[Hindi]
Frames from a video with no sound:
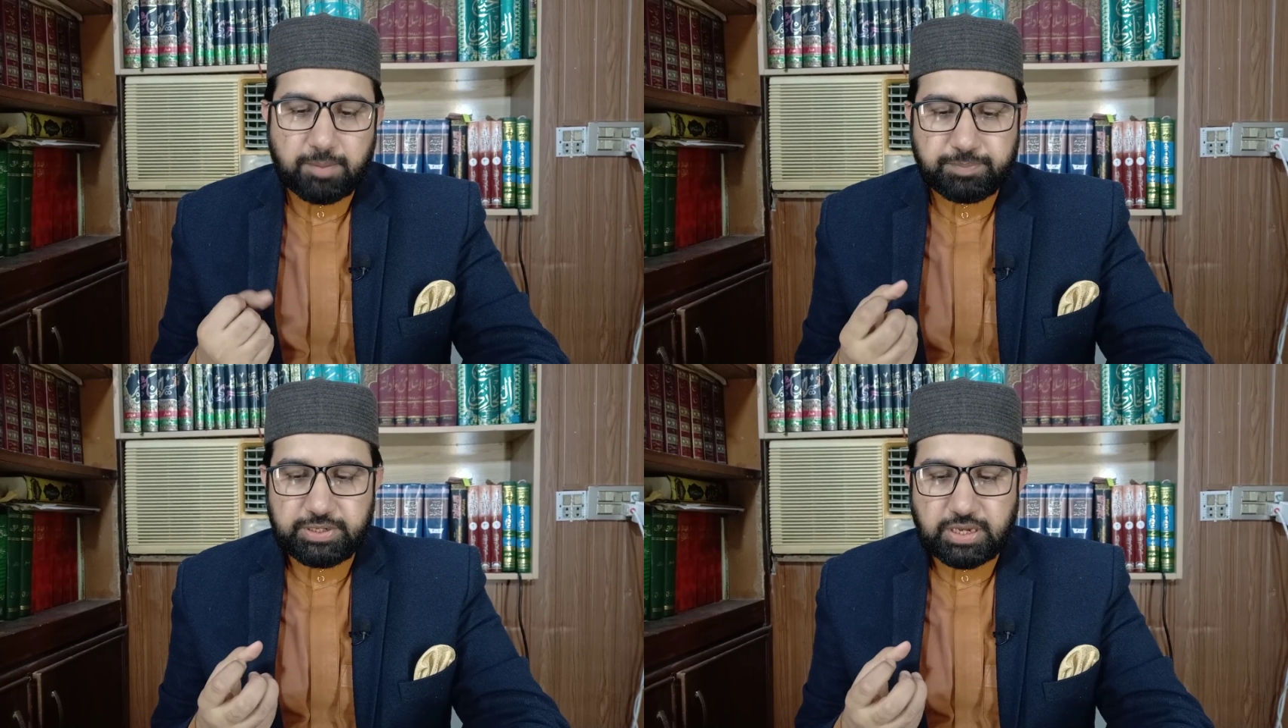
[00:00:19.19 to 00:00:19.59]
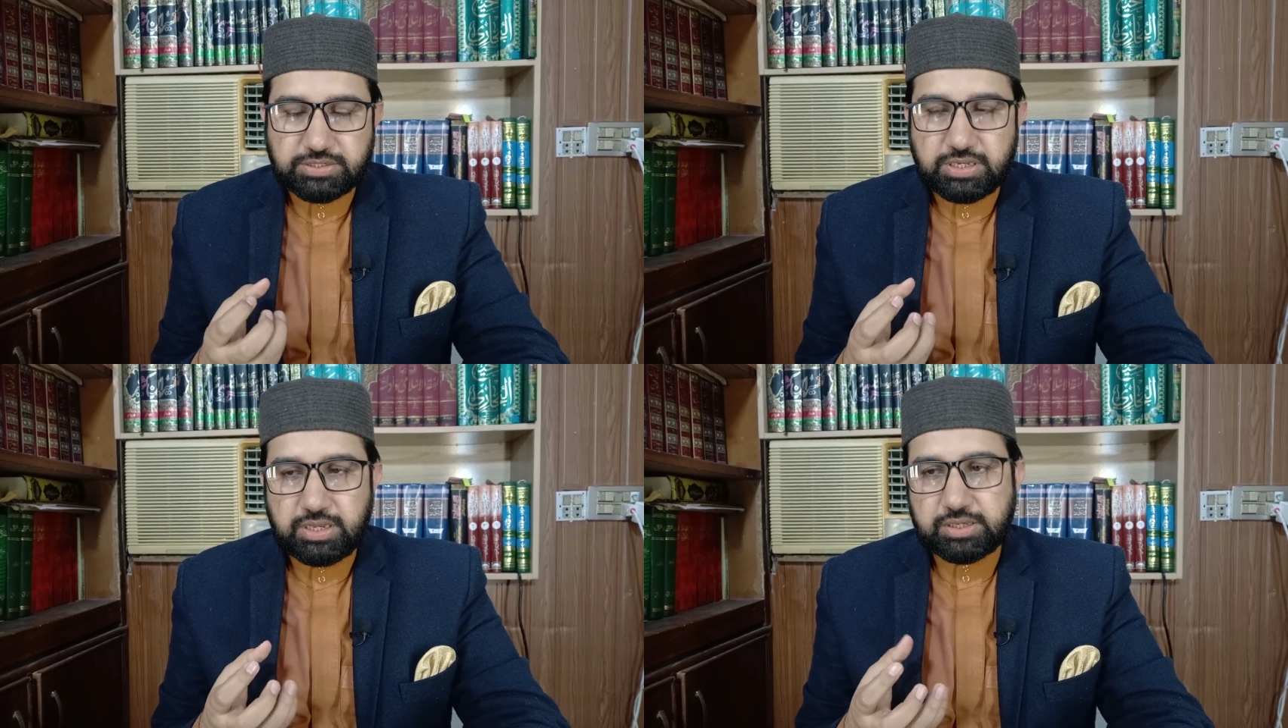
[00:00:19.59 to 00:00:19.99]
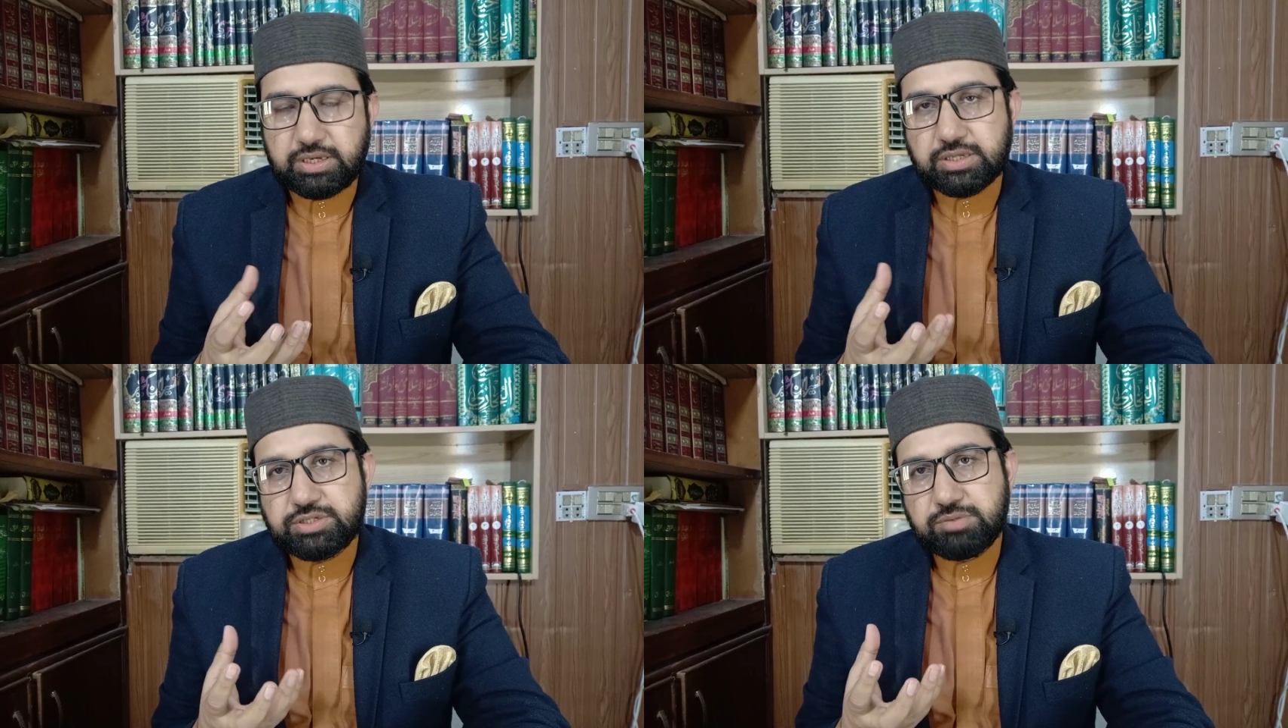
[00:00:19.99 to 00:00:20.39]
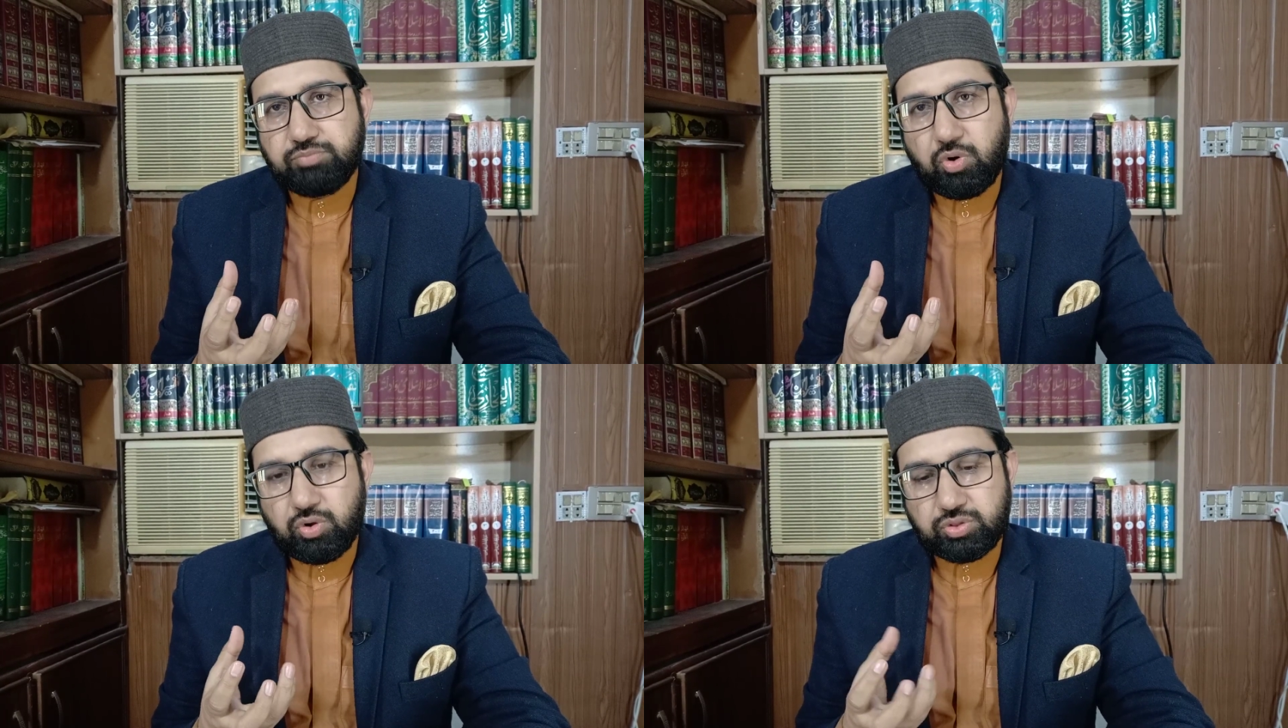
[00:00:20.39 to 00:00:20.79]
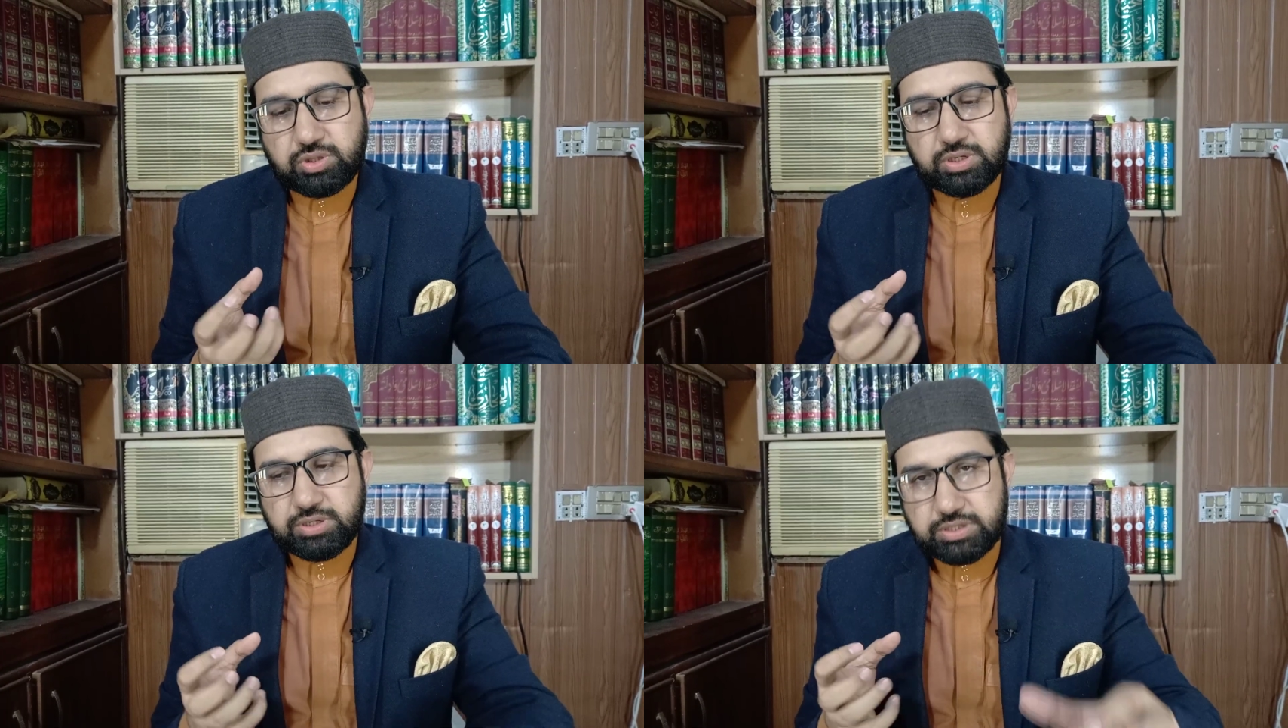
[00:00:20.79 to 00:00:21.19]
अपनी असल हकीकत से बहुत
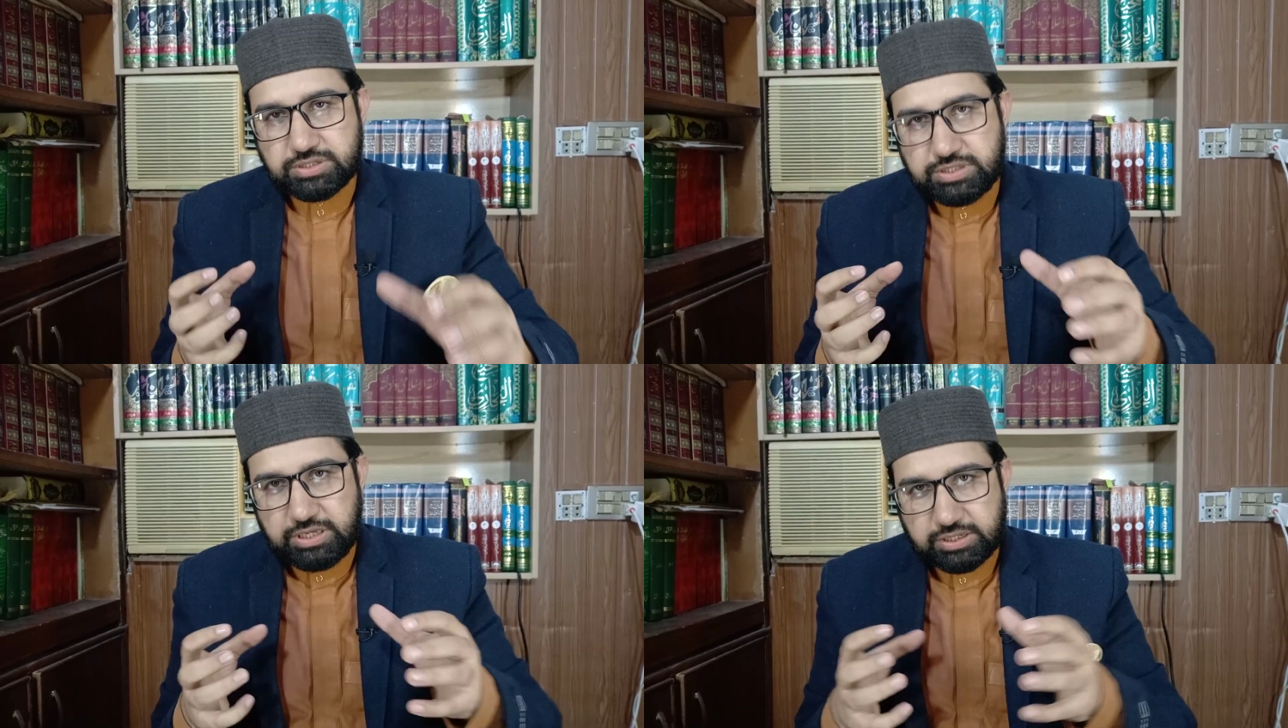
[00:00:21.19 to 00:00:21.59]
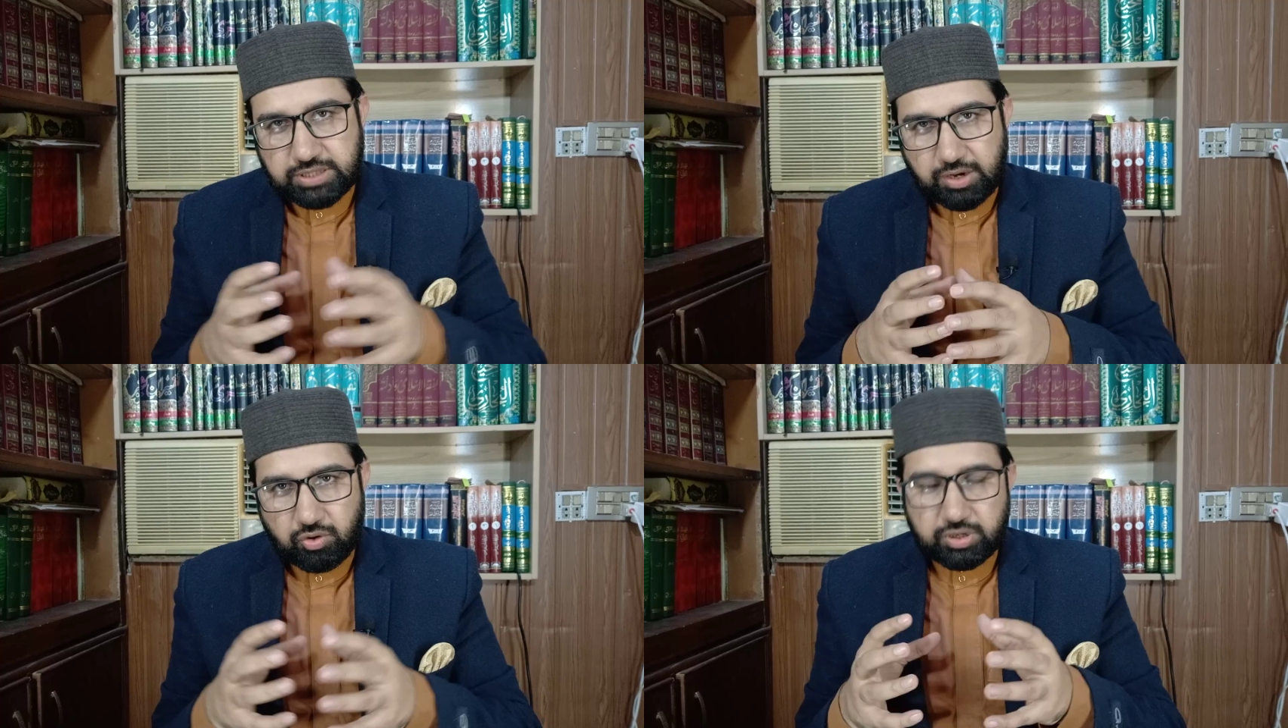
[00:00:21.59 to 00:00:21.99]
नज़दीक तर